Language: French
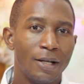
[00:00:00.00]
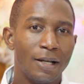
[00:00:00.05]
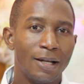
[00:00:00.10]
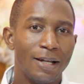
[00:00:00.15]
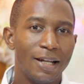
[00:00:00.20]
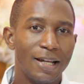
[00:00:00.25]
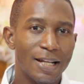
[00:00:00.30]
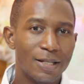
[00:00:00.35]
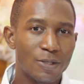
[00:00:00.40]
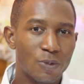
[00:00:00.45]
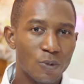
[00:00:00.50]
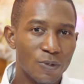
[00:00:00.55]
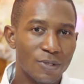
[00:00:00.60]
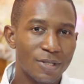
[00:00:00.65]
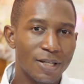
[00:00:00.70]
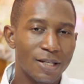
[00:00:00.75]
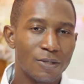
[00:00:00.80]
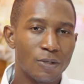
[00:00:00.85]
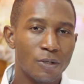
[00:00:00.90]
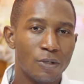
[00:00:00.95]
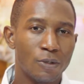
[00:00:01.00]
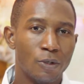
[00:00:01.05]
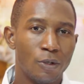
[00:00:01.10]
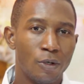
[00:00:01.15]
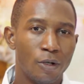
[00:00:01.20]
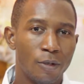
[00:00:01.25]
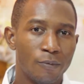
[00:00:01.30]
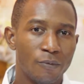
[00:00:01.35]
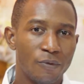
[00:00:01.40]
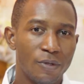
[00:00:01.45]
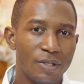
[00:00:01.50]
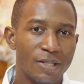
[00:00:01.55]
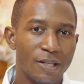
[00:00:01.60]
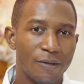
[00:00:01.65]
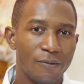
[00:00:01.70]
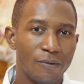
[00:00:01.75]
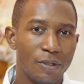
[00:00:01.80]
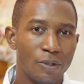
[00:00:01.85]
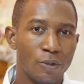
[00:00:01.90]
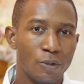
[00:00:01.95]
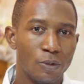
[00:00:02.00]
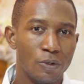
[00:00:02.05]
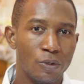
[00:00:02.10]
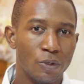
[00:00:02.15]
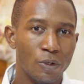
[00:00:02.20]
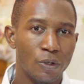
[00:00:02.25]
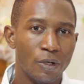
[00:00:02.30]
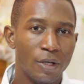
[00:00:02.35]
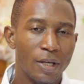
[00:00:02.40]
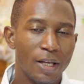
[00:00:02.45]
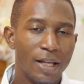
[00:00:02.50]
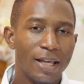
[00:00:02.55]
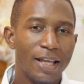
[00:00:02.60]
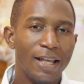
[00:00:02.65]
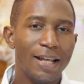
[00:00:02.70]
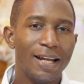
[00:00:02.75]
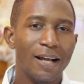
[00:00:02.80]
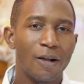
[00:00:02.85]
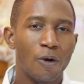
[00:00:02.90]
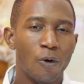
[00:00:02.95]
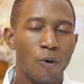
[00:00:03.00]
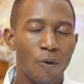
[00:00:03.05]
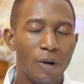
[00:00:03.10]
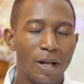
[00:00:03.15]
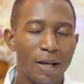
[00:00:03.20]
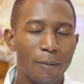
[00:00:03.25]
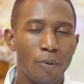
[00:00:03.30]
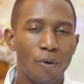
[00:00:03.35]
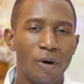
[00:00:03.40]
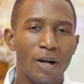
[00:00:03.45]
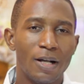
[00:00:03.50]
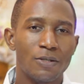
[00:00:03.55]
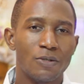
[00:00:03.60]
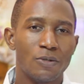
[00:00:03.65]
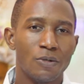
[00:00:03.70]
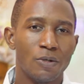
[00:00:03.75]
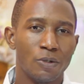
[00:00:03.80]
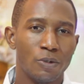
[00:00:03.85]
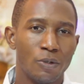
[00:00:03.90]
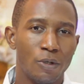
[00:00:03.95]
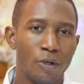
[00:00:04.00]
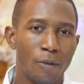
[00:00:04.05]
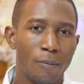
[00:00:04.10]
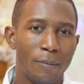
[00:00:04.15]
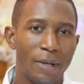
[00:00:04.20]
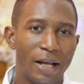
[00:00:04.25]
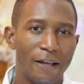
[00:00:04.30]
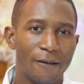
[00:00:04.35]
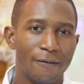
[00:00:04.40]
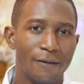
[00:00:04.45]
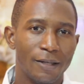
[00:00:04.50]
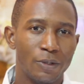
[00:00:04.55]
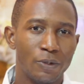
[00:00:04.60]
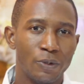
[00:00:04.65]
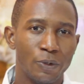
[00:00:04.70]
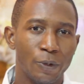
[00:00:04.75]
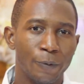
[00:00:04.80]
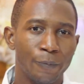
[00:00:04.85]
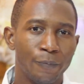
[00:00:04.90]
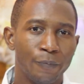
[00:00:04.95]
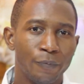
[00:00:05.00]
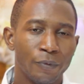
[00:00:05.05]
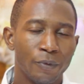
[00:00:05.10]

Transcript: l'association de l'homme vis-à-vis de Dieu et la collaboration de l'homme avec Dieu.